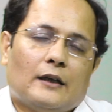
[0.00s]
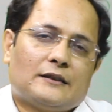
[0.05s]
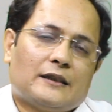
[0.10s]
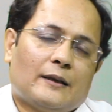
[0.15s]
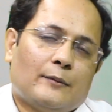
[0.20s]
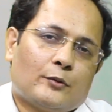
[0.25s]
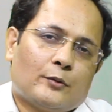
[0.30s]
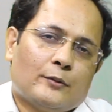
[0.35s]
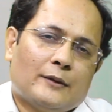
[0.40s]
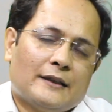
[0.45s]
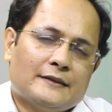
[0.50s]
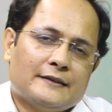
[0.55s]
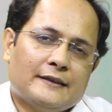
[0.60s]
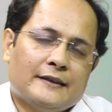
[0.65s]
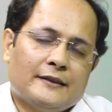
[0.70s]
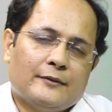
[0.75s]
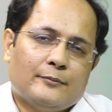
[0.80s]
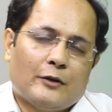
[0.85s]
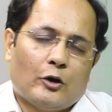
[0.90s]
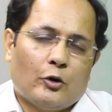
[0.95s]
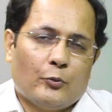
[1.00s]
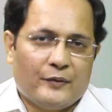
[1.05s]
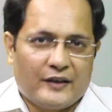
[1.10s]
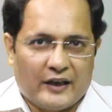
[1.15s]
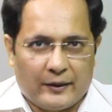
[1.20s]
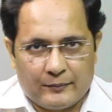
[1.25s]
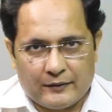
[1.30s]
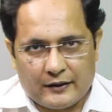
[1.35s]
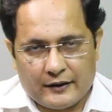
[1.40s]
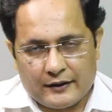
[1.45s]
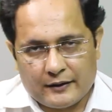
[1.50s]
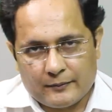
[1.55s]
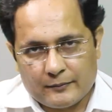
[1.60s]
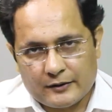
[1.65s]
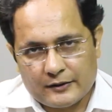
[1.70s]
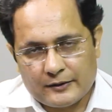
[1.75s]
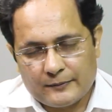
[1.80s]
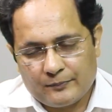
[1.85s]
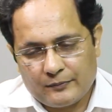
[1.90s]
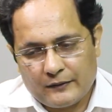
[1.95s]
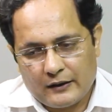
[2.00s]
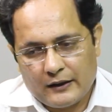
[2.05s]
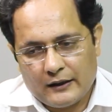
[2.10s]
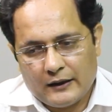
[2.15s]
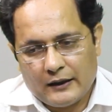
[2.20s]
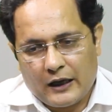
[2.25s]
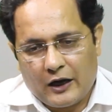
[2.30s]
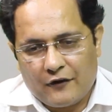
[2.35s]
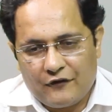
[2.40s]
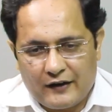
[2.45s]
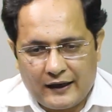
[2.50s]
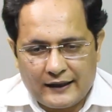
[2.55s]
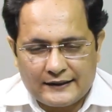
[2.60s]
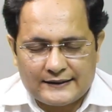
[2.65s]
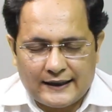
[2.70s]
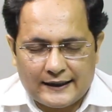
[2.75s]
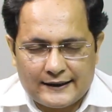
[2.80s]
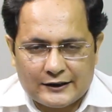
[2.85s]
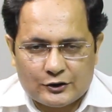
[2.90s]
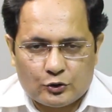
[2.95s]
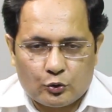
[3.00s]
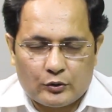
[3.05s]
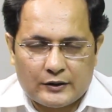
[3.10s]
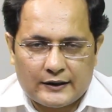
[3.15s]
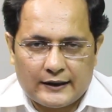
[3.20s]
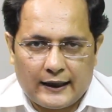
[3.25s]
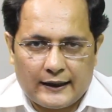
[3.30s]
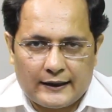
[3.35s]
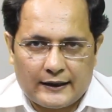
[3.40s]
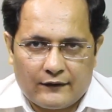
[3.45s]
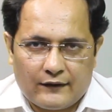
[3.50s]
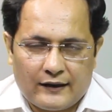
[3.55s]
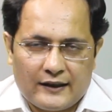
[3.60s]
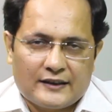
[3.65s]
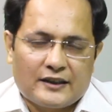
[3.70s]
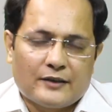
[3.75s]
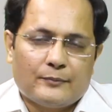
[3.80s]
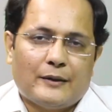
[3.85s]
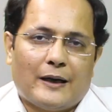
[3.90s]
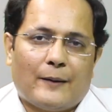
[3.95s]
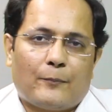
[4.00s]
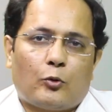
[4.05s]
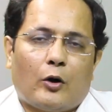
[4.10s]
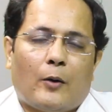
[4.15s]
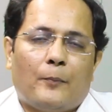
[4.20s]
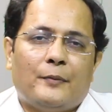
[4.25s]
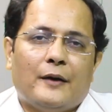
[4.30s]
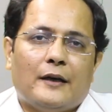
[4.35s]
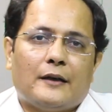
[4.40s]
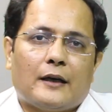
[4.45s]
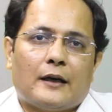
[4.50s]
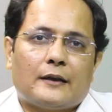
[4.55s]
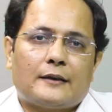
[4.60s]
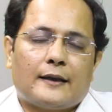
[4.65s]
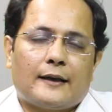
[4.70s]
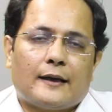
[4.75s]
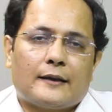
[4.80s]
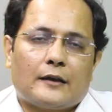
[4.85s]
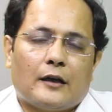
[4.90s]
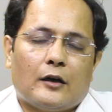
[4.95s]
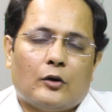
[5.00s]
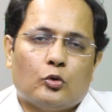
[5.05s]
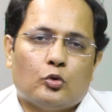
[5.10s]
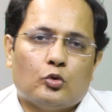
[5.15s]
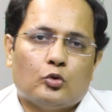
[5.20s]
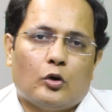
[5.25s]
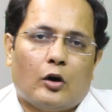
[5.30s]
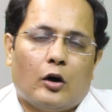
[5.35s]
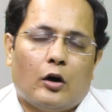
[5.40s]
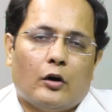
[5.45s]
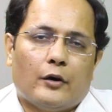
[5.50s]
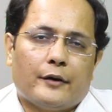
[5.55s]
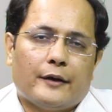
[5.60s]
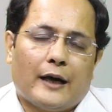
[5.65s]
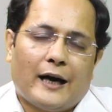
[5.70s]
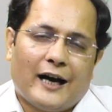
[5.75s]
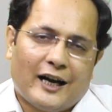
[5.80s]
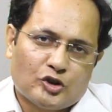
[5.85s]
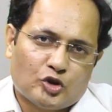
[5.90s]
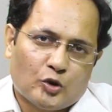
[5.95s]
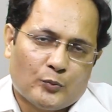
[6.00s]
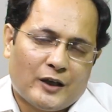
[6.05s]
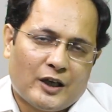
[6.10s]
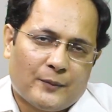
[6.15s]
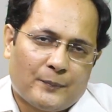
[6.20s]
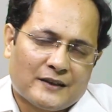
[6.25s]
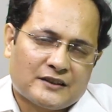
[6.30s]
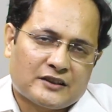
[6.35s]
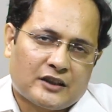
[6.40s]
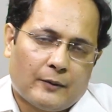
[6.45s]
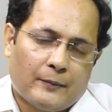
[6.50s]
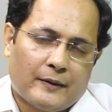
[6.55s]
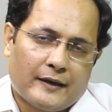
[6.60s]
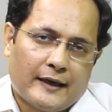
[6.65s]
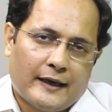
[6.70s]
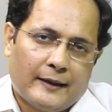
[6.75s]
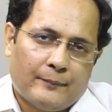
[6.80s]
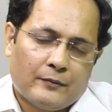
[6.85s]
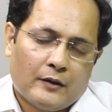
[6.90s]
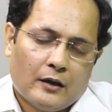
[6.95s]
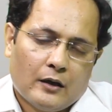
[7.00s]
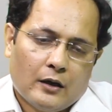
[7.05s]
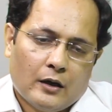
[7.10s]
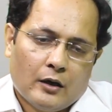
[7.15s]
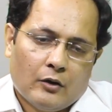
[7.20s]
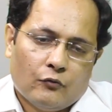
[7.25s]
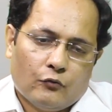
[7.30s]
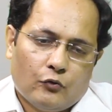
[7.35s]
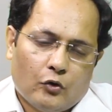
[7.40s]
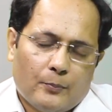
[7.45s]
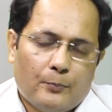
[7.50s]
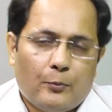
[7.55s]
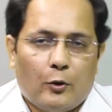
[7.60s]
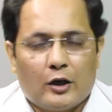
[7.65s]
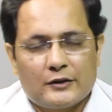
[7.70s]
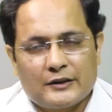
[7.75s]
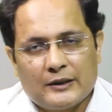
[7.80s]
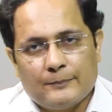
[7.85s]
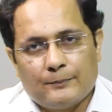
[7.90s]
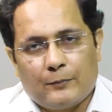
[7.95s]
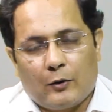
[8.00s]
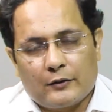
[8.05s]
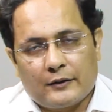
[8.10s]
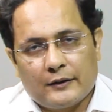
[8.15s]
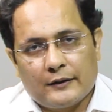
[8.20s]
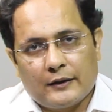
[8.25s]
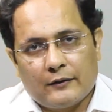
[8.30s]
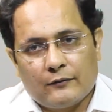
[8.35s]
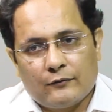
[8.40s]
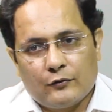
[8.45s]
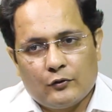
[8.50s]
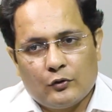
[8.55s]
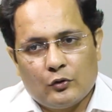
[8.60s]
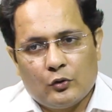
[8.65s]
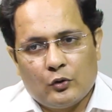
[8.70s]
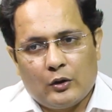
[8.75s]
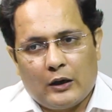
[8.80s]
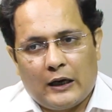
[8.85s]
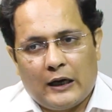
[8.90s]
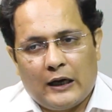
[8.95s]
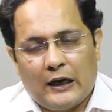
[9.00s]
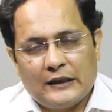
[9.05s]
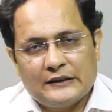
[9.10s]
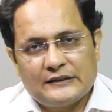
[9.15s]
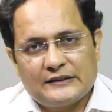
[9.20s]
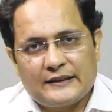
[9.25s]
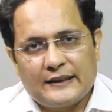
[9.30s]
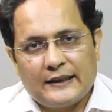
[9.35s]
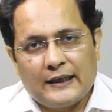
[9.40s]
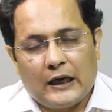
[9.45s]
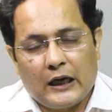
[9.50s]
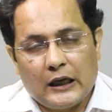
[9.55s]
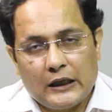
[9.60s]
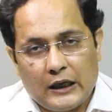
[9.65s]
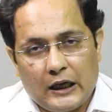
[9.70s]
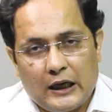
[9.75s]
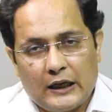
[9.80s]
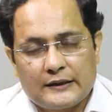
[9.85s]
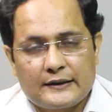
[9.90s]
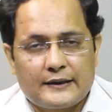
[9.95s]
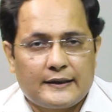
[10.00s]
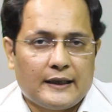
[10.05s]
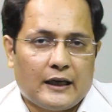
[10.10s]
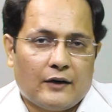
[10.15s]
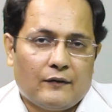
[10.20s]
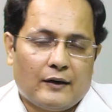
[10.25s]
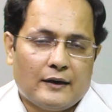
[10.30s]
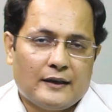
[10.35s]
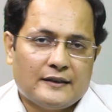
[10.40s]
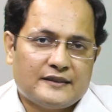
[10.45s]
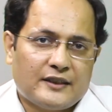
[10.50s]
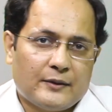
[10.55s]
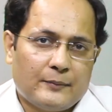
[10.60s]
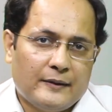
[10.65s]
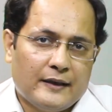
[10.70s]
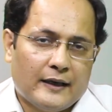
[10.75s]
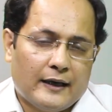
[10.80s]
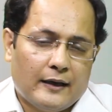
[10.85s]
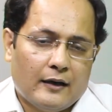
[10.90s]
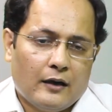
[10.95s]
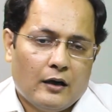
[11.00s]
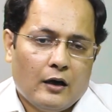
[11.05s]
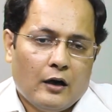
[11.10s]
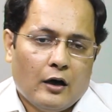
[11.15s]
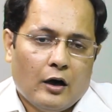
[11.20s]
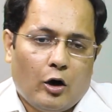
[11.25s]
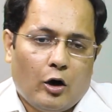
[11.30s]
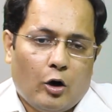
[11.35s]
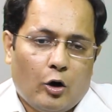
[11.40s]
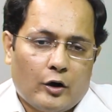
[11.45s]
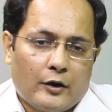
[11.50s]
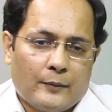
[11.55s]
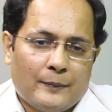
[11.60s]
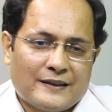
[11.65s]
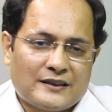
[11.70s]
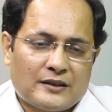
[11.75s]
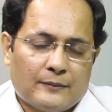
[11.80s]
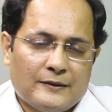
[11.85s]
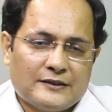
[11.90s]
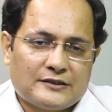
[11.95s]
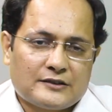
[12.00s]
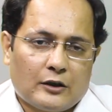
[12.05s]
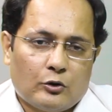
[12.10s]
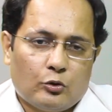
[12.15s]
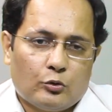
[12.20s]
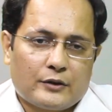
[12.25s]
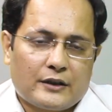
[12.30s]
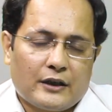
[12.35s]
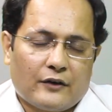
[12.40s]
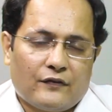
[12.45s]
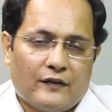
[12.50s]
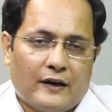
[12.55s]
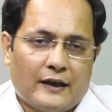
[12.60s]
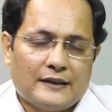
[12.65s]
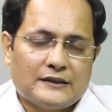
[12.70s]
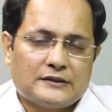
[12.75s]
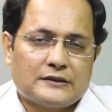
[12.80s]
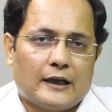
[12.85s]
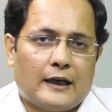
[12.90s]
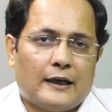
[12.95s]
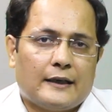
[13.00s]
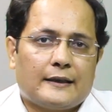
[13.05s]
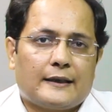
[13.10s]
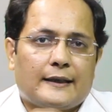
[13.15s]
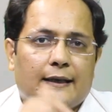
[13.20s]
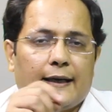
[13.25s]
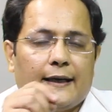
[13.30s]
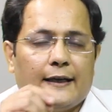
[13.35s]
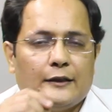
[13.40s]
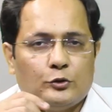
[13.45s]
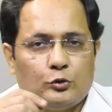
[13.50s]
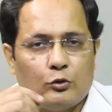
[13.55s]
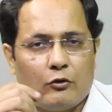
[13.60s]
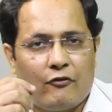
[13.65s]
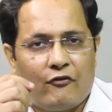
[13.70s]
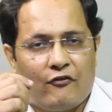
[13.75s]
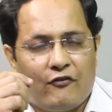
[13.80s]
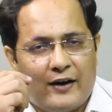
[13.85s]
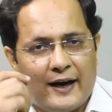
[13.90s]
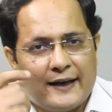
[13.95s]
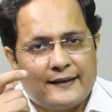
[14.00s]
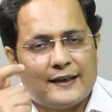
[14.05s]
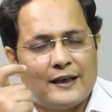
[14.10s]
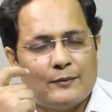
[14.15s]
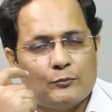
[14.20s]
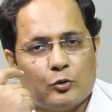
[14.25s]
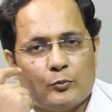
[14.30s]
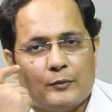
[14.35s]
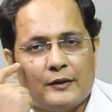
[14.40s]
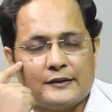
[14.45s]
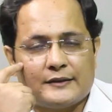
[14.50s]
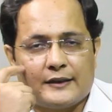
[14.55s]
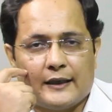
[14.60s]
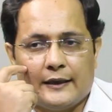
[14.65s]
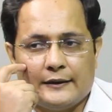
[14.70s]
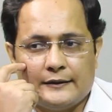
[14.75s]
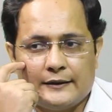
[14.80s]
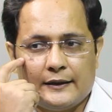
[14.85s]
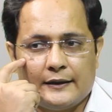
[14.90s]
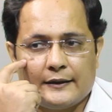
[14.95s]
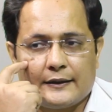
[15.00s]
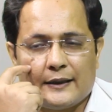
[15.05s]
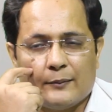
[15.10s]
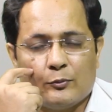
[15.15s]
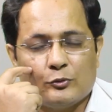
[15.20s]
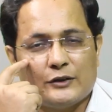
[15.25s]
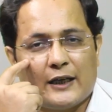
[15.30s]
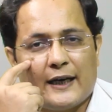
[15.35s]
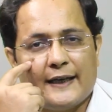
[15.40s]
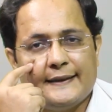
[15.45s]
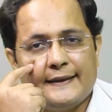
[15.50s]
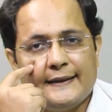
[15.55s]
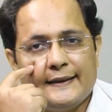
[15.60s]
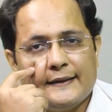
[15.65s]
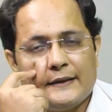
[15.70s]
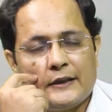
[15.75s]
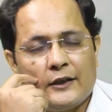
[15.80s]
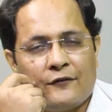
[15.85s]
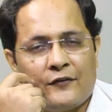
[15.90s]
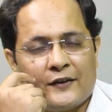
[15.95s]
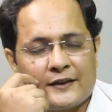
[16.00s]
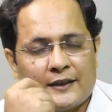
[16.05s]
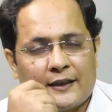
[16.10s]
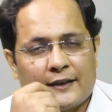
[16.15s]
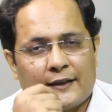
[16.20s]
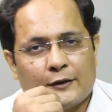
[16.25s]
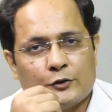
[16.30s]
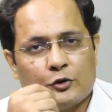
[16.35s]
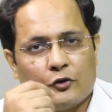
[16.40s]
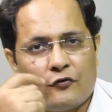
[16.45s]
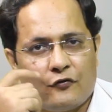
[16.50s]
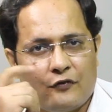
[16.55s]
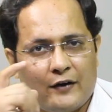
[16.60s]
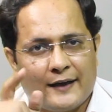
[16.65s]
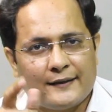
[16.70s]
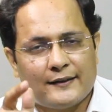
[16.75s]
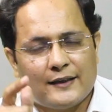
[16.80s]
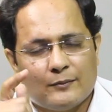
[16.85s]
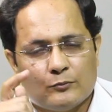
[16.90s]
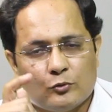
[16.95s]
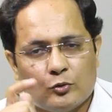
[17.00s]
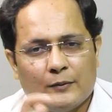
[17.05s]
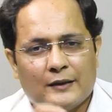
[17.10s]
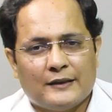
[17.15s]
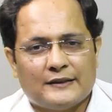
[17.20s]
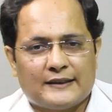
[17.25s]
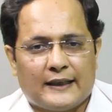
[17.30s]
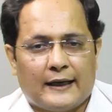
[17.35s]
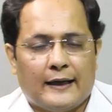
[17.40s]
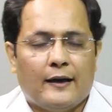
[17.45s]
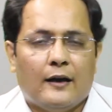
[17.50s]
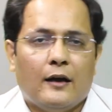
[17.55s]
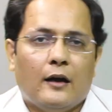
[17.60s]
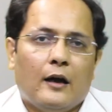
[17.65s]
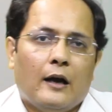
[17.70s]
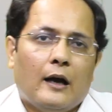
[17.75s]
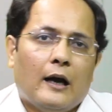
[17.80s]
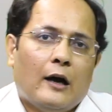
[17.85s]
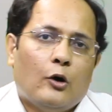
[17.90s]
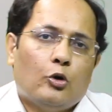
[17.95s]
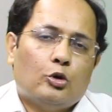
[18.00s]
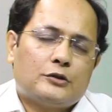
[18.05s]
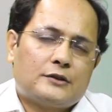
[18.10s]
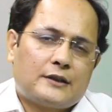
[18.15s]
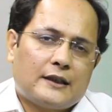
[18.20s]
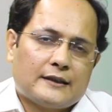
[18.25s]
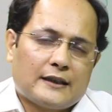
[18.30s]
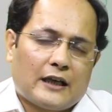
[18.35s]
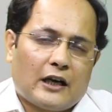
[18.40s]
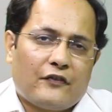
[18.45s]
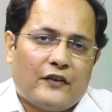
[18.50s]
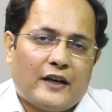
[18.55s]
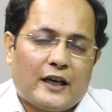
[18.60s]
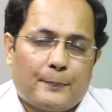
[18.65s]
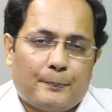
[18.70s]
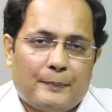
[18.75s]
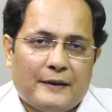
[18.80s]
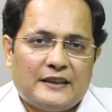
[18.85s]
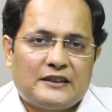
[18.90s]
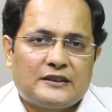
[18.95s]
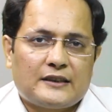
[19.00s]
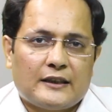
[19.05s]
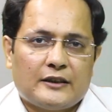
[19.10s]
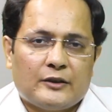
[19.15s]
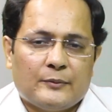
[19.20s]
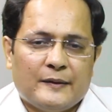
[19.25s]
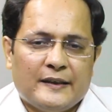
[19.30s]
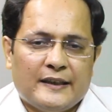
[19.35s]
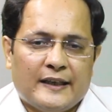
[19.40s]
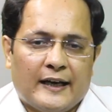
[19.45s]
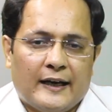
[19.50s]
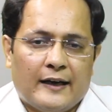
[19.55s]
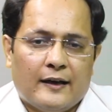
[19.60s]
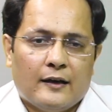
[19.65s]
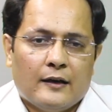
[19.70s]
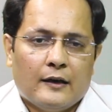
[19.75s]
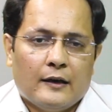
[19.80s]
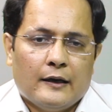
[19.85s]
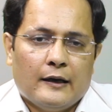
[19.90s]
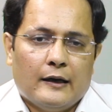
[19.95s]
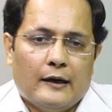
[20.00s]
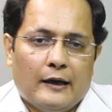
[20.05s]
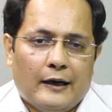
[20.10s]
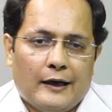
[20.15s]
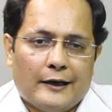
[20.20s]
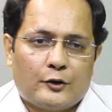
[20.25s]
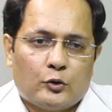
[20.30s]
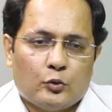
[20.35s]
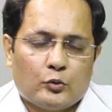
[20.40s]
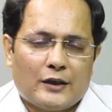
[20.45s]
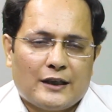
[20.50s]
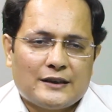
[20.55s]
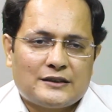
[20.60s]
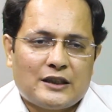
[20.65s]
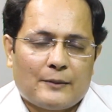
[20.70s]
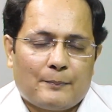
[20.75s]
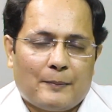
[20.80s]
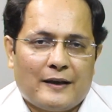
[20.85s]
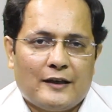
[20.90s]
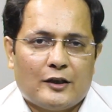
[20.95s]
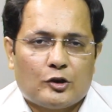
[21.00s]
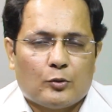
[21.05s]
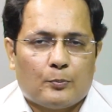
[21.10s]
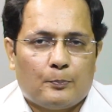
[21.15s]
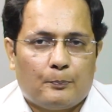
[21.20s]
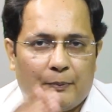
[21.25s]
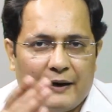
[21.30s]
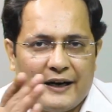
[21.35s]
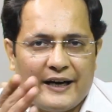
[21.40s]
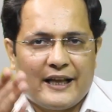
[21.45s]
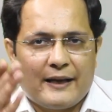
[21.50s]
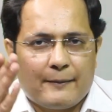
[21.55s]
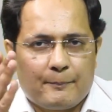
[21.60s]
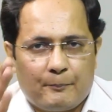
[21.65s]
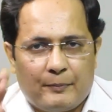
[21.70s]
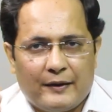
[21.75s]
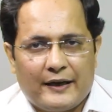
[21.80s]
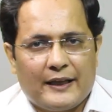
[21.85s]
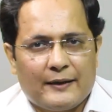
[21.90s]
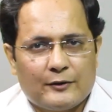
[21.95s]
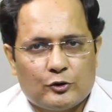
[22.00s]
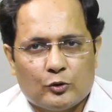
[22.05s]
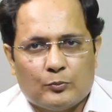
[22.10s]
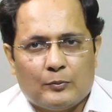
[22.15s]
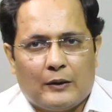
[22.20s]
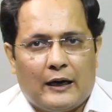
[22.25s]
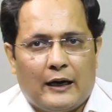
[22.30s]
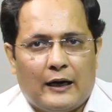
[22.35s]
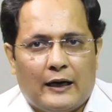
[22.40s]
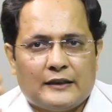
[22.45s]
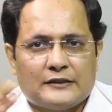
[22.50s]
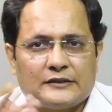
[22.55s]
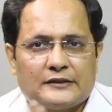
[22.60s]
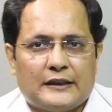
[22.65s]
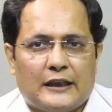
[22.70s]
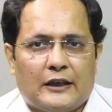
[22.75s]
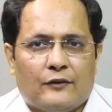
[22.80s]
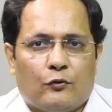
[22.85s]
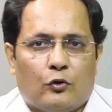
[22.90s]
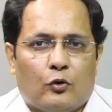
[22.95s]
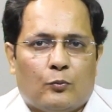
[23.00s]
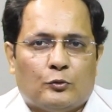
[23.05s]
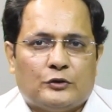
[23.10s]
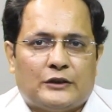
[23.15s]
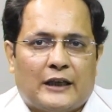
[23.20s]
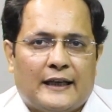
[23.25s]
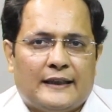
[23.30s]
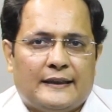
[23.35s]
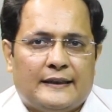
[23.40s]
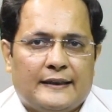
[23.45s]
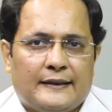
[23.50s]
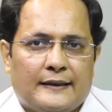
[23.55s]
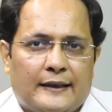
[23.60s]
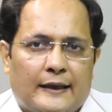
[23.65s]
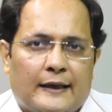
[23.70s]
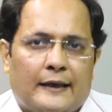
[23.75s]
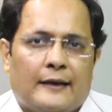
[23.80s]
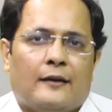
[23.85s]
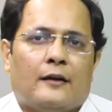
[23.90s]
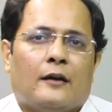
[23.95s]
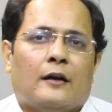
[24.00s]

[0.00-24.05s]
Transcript: असलम नाजरीन मैं हूँ मियाँ इमरान अहमद अफ़गानिस्तान की सूरत हाल के हवाले से मैं आपको अपडेट करता रहता हूँ और आज जो मेरे पास ख़बर है वो बहुत इम्पॉर्टेंट है वो आज के हालात के हवाले से भी है और मैं समझता हूँ कि अफ़गानिस्तान के जो फ़ाइनल मोमेंट्स हैं यानी कि मुजाहिदीन की फ़तह के जो फ़ाइनल मोमेंट्स हैं उसकी तरफ एक पेशकदमी है क्योंकि इससे पहले तो बड़े बड़े जो महाज थे वो मुजाहिदीन ने